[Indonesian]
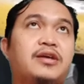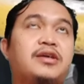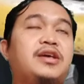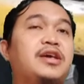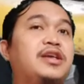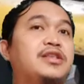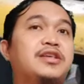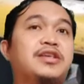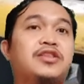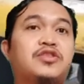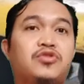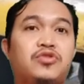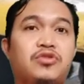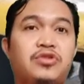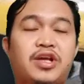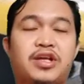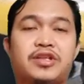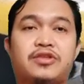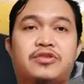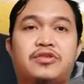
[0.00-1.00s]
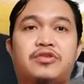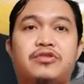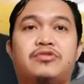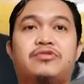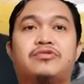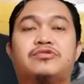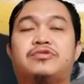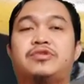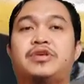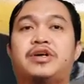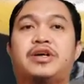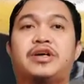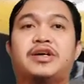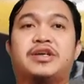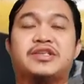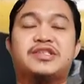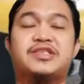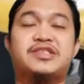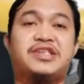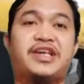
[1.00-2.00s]
ET tool atau
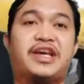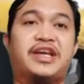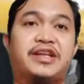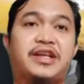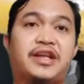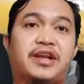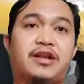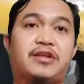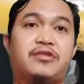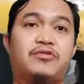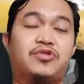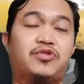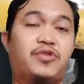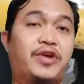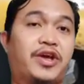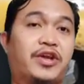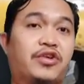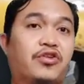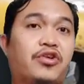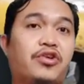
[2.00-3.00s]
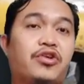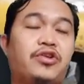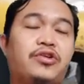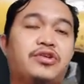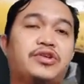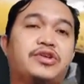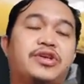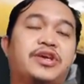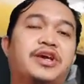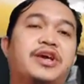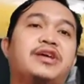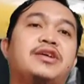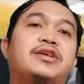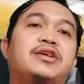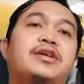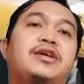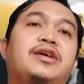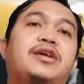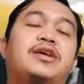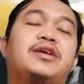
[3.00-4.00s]
uh, scanner untuk error ya
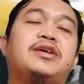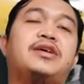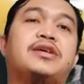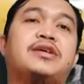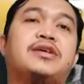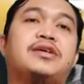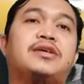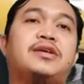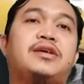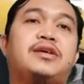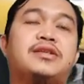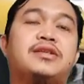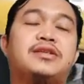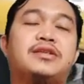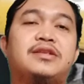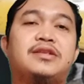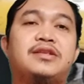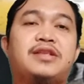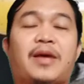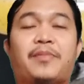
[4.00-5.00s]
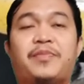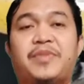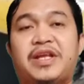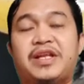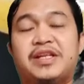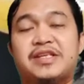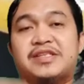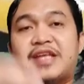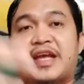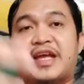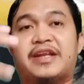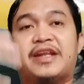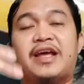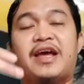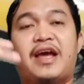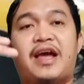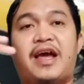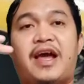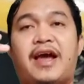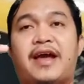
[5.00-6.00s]
tapi di
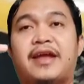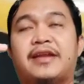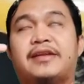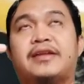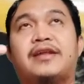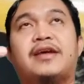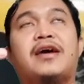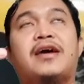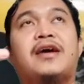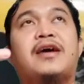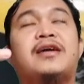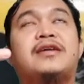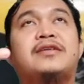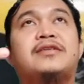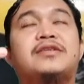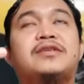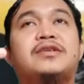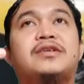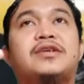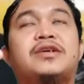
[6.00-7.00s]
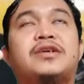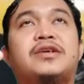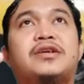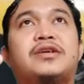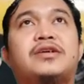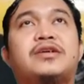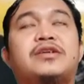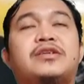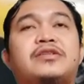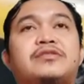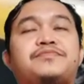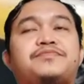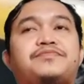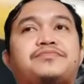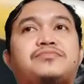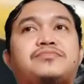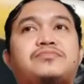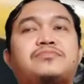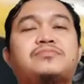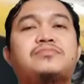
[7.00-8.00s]
sana ada uh,
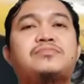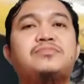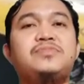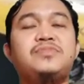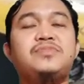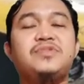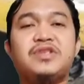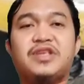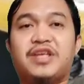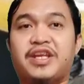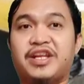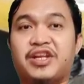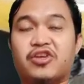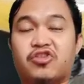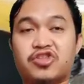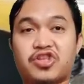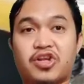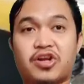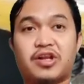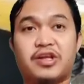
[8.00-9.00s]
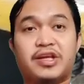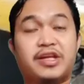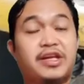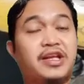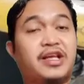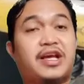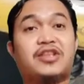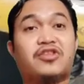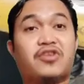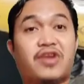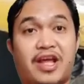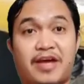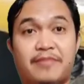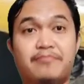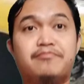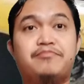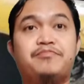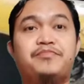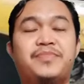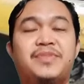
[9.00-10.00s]
indikator indikator
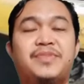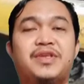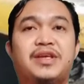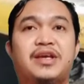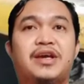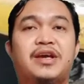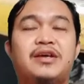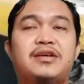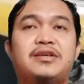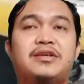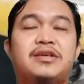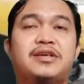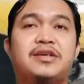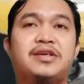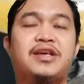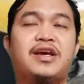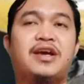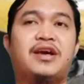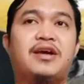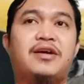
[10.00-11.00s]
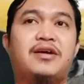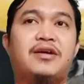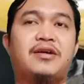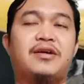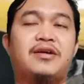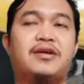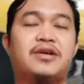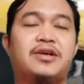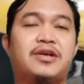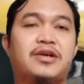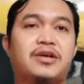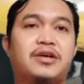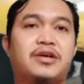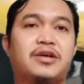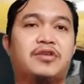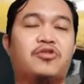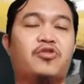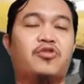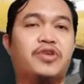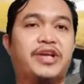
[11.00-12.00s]
lam ya yang
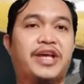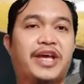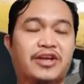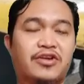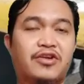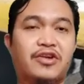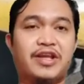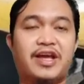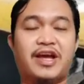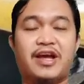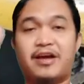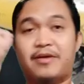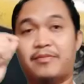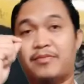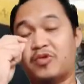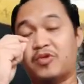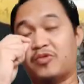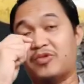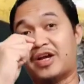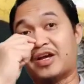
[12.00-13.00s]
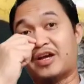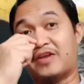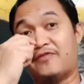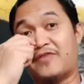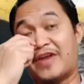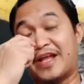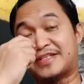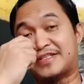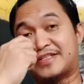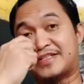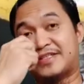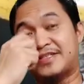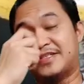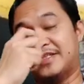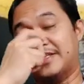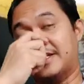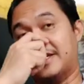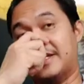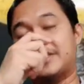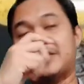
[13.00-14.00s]
uh, kode error yang menggunakan flash
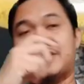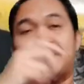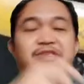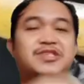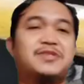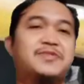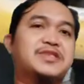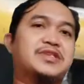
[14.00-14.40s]
ya sahabat-sahabat